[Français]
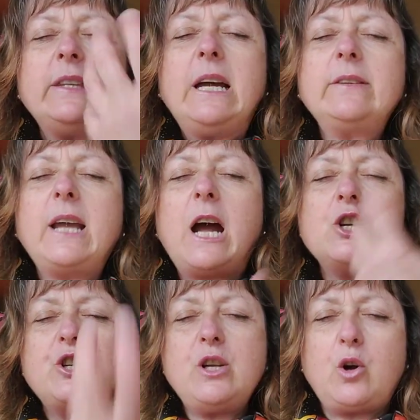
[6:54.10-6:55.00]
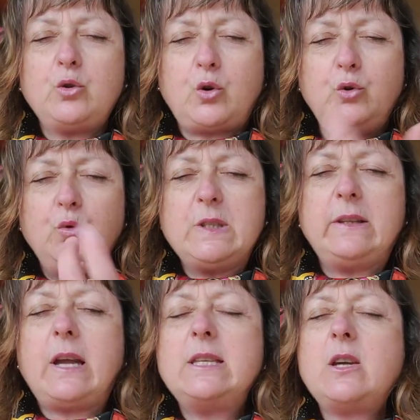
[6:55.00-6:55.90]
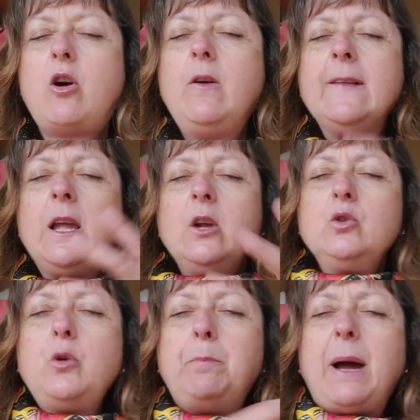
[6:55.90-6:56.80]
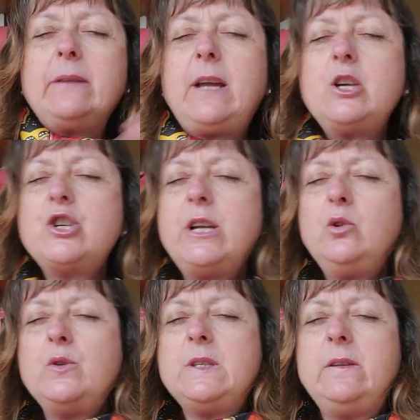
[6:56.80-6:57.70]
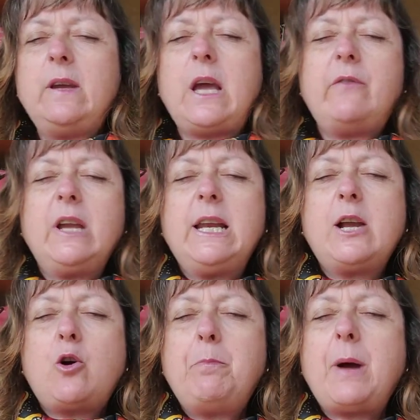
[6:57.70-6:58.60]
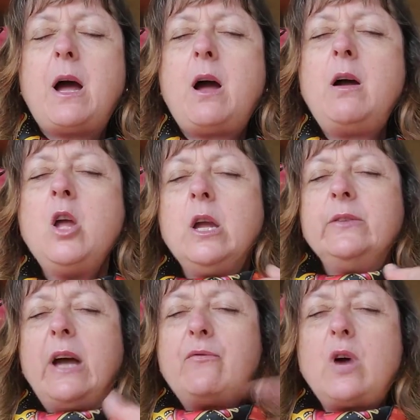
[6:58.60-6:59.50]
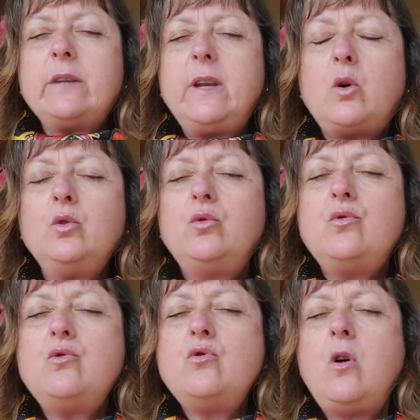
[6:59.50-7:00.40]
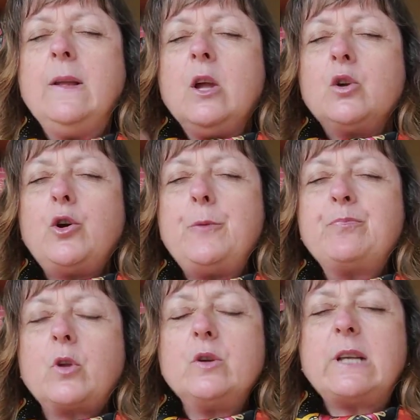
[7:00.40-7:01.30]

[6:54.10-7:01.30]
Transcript: d'interagir entre nous, c'est-à-dire euh, de partager nos idées avec les copains, d'avoir des retours, que, que